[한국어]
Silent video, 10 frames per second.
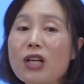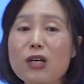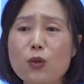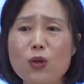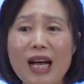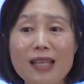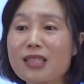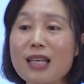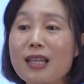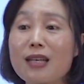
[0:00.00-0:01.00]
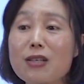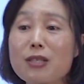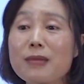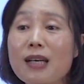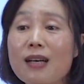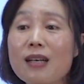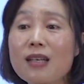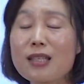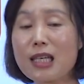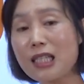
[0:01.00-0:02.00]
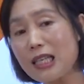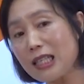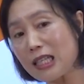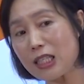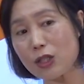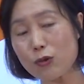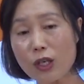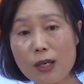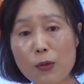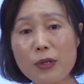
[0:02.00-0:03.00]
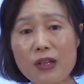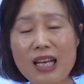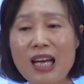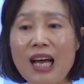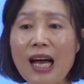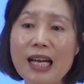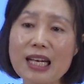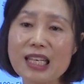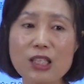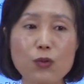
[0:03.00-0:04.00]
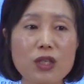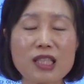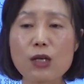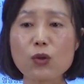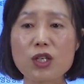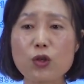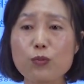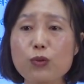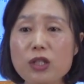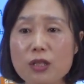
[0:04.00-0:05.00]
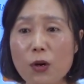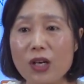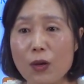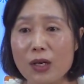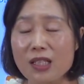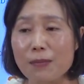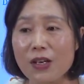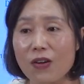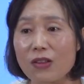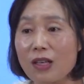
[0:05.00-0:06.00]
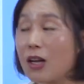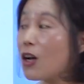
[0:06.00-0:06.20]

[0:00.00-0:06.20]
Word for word: 영양소로 가득 차 있다는 것입니다. 창세기 1장 29절에 보면 하나님께서 우리를 창조하시고 무엇을 먹으라고 했냐면